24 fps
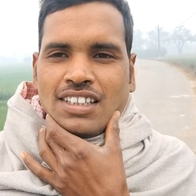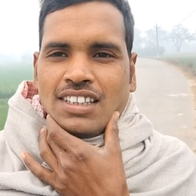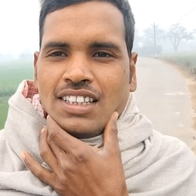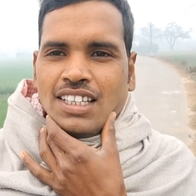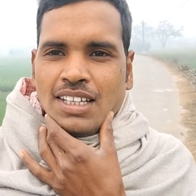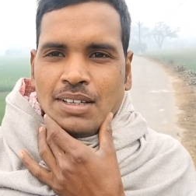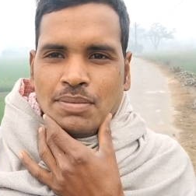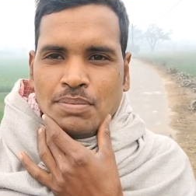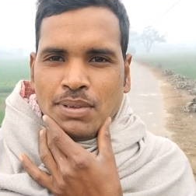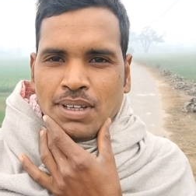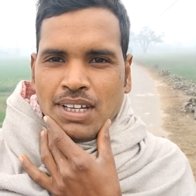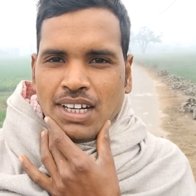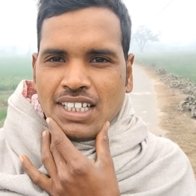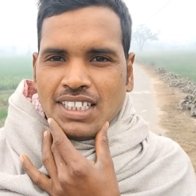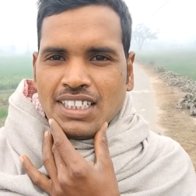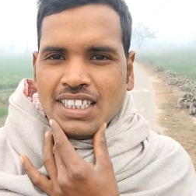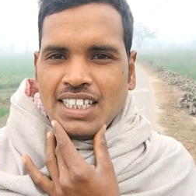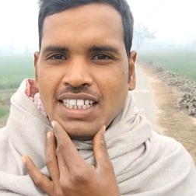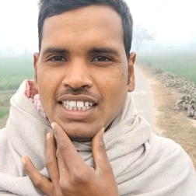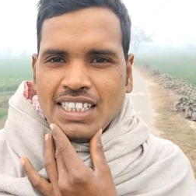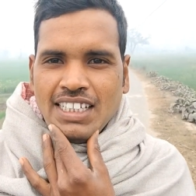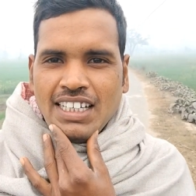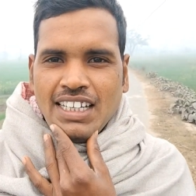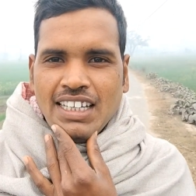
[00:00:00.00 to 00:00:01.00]
कितना प्यारा
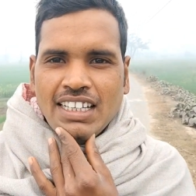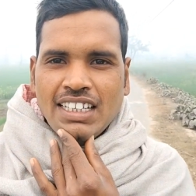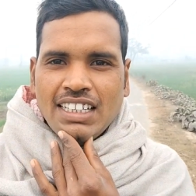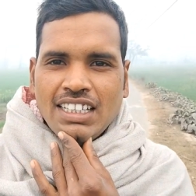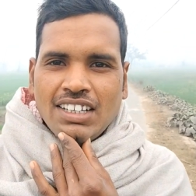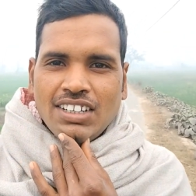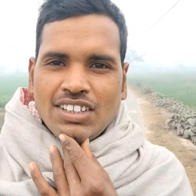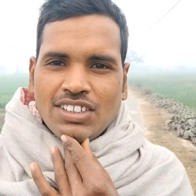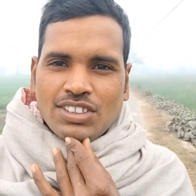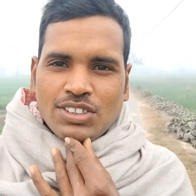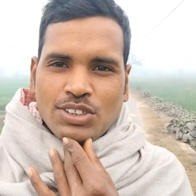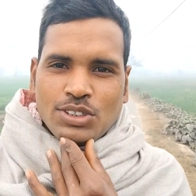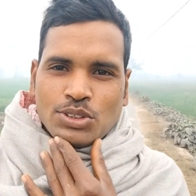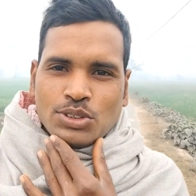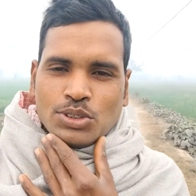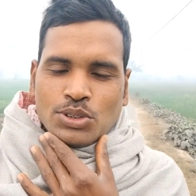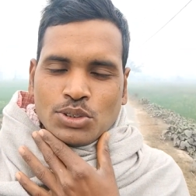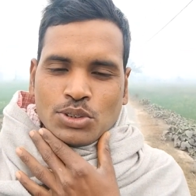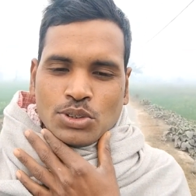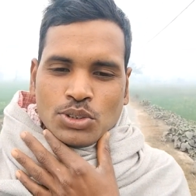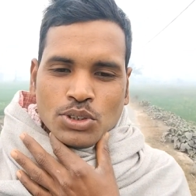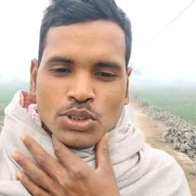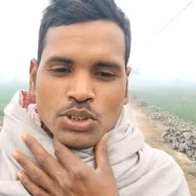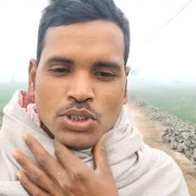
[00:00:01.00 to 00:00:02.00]
सा लग रहा है और
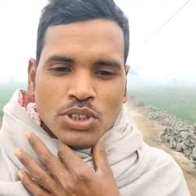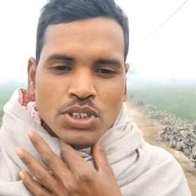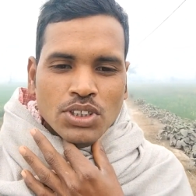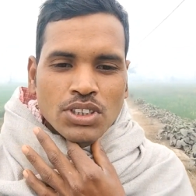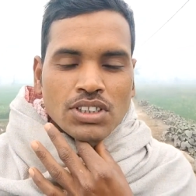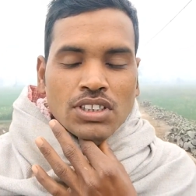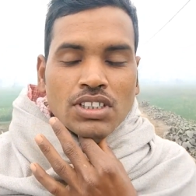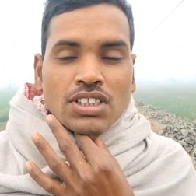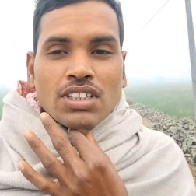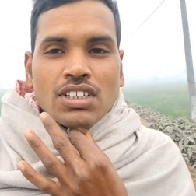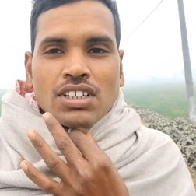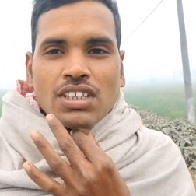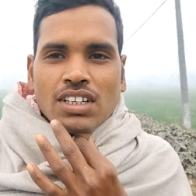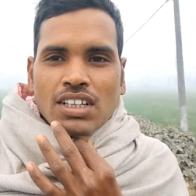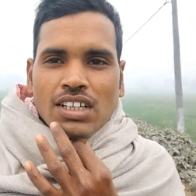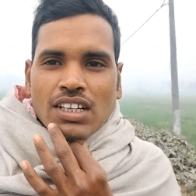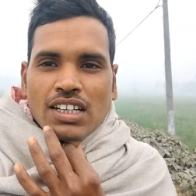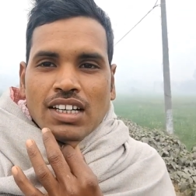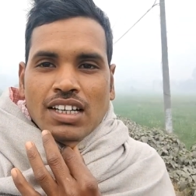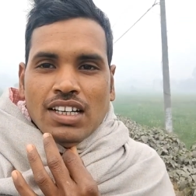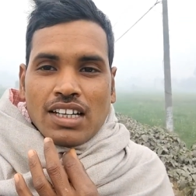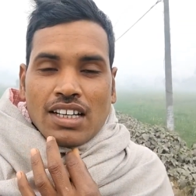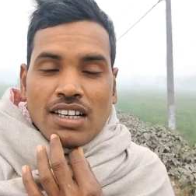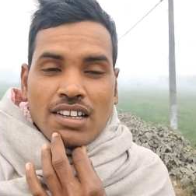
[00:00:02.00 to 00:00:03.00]
दोस्तों
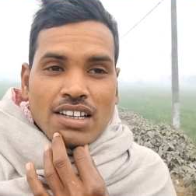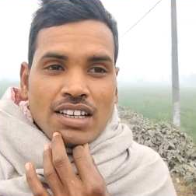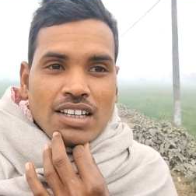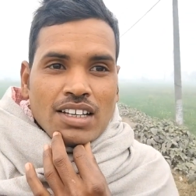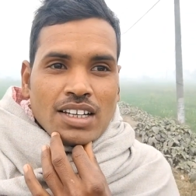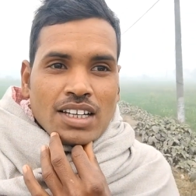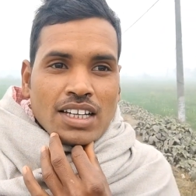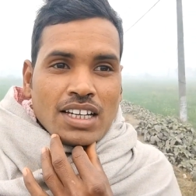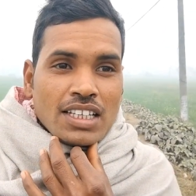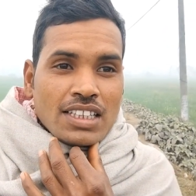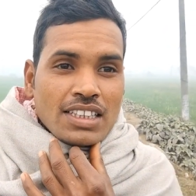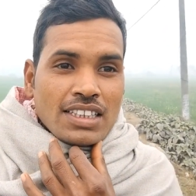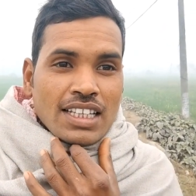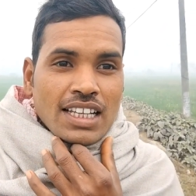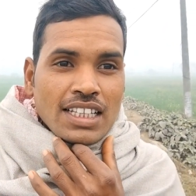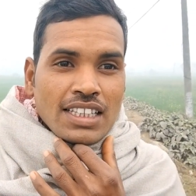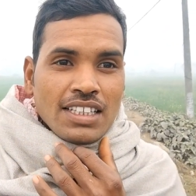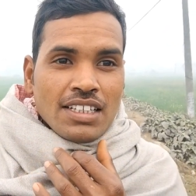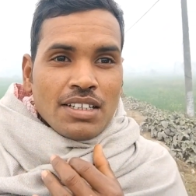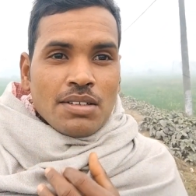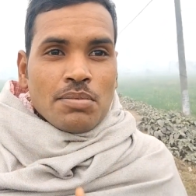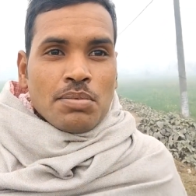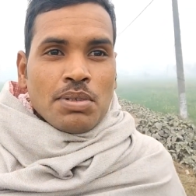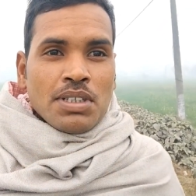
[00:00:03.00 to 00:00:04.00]
आ, कितना
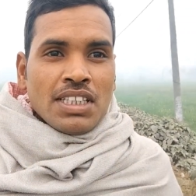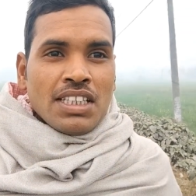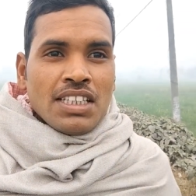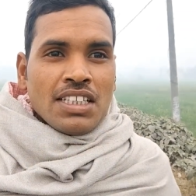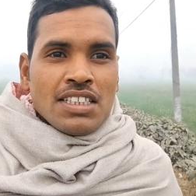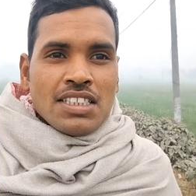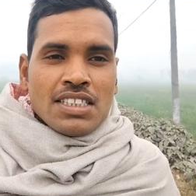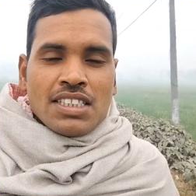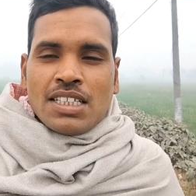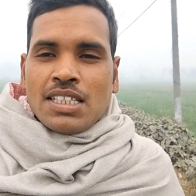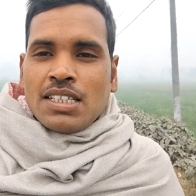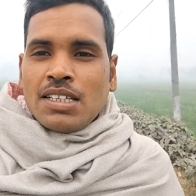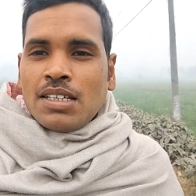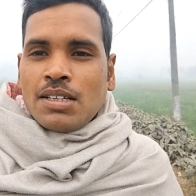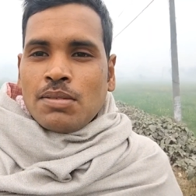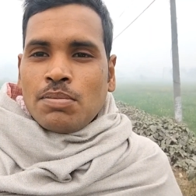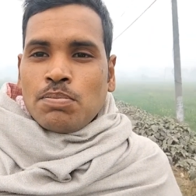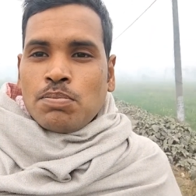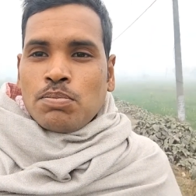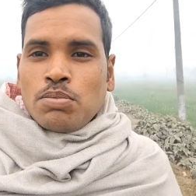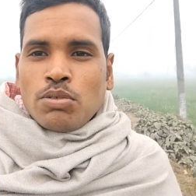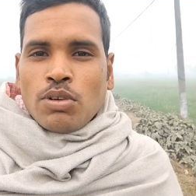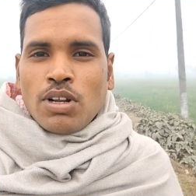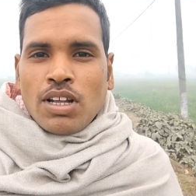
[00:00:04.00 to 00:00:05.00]
दिन भी दिन से
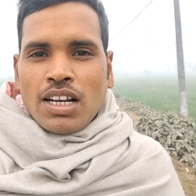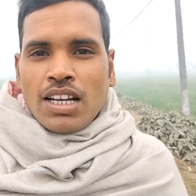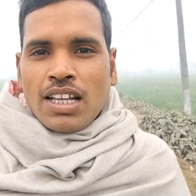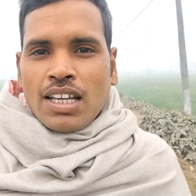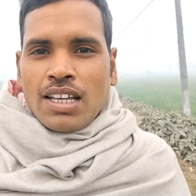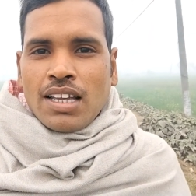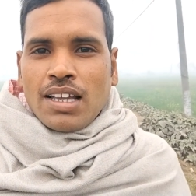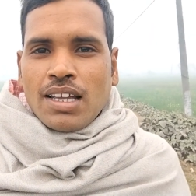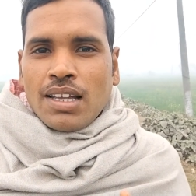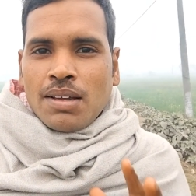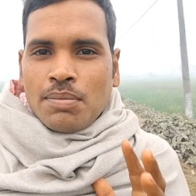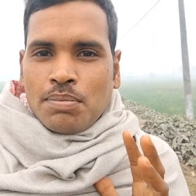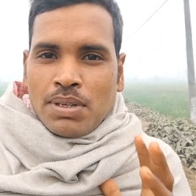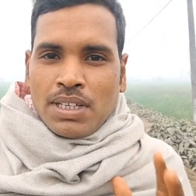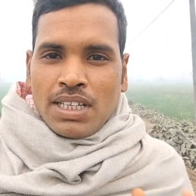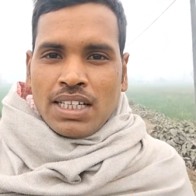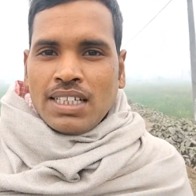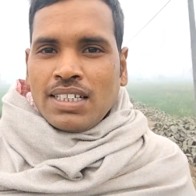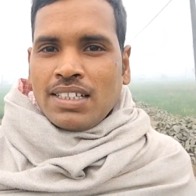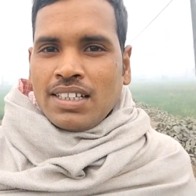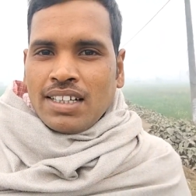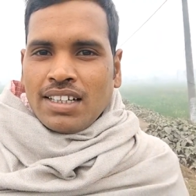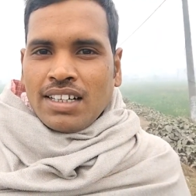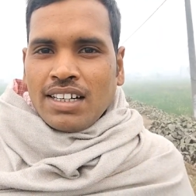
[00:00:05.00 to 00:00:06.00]
पुराना
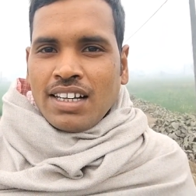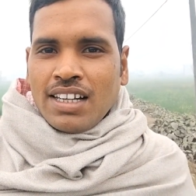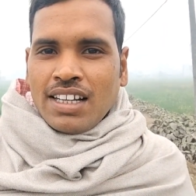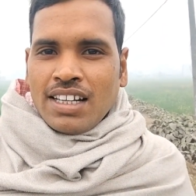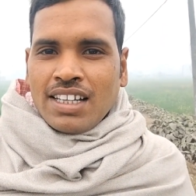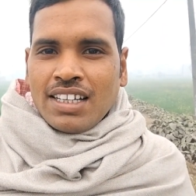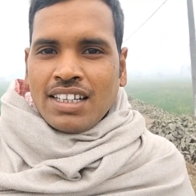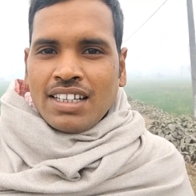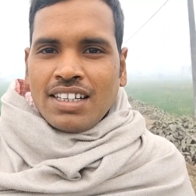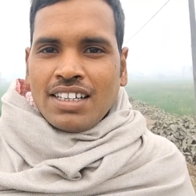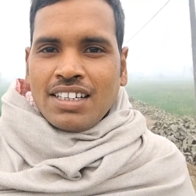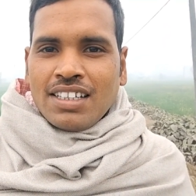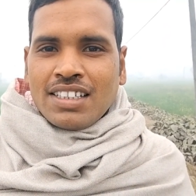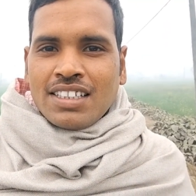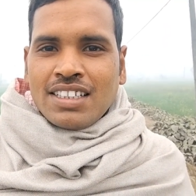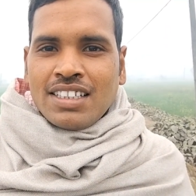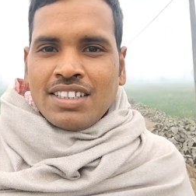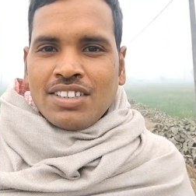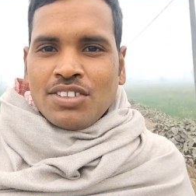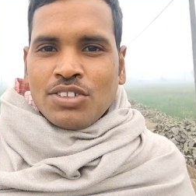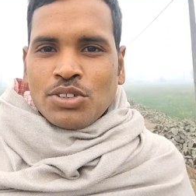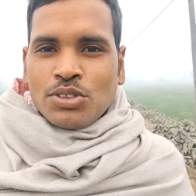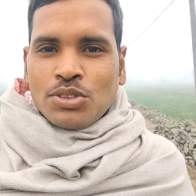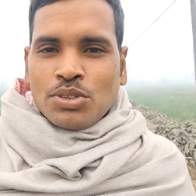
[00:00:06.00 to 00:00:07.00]
फेरी कर रहे हैं
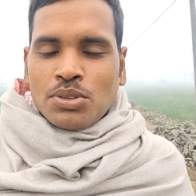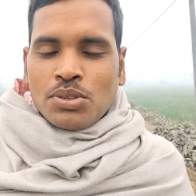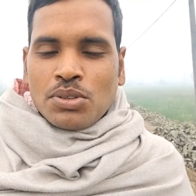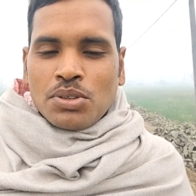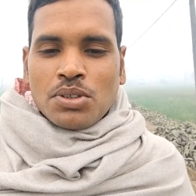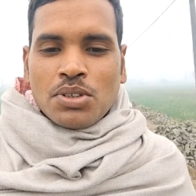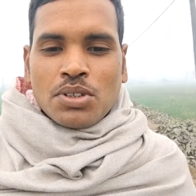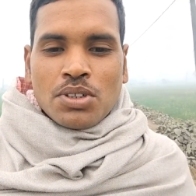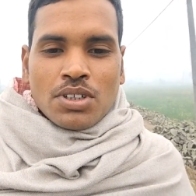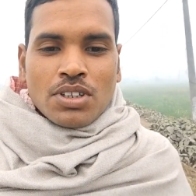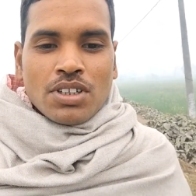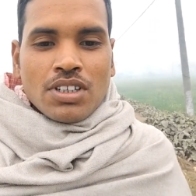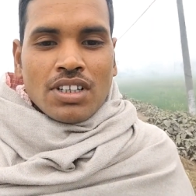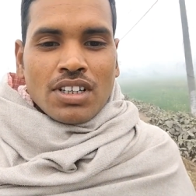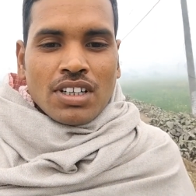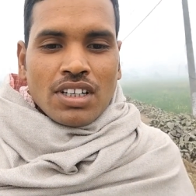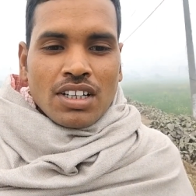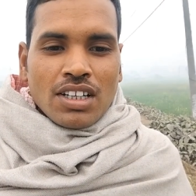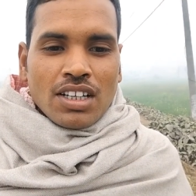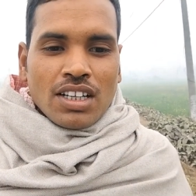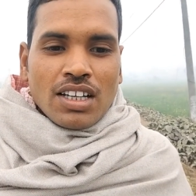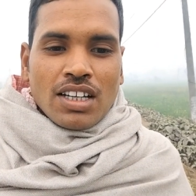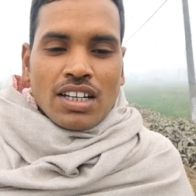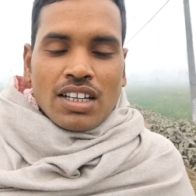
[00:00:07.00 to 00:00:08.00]
लेकिन दोस्तों
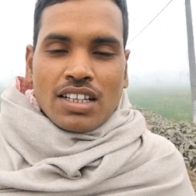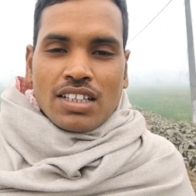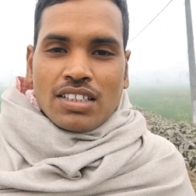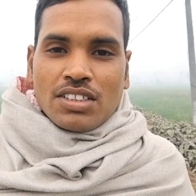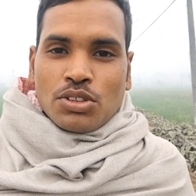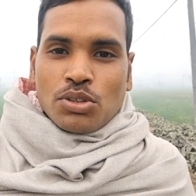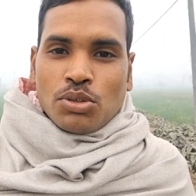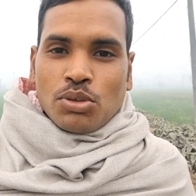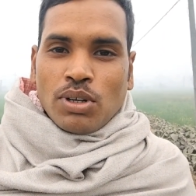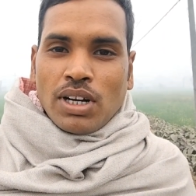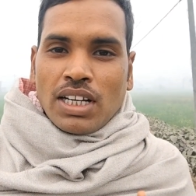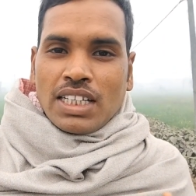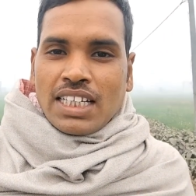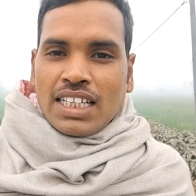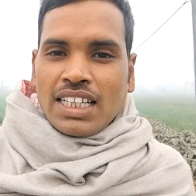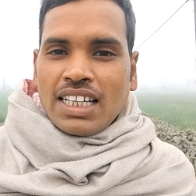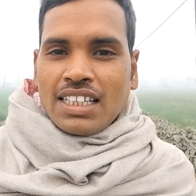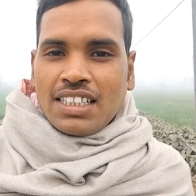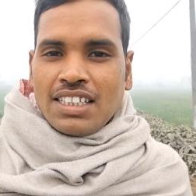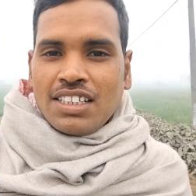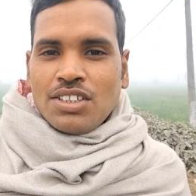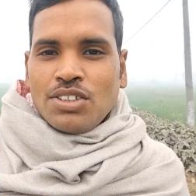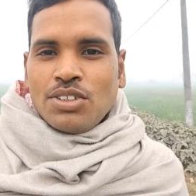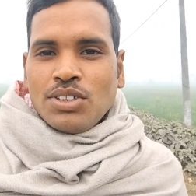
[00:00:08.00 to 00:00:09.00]
थोड़ा
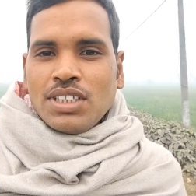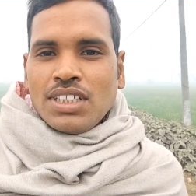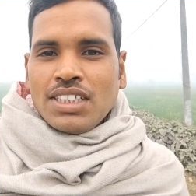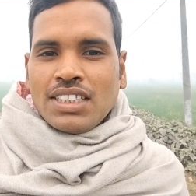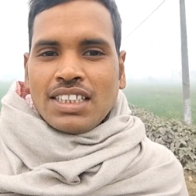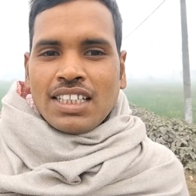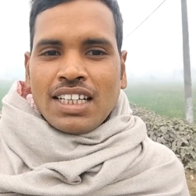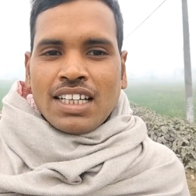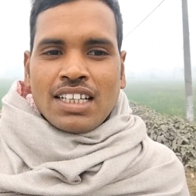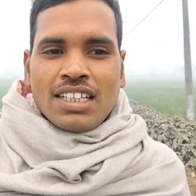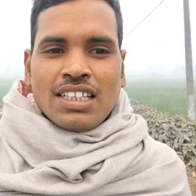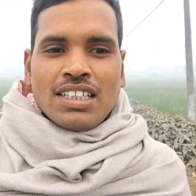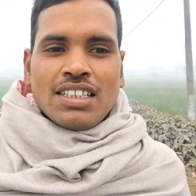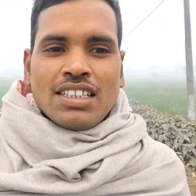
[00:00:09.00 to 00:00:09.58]
ज़्यादा दिन हो जाता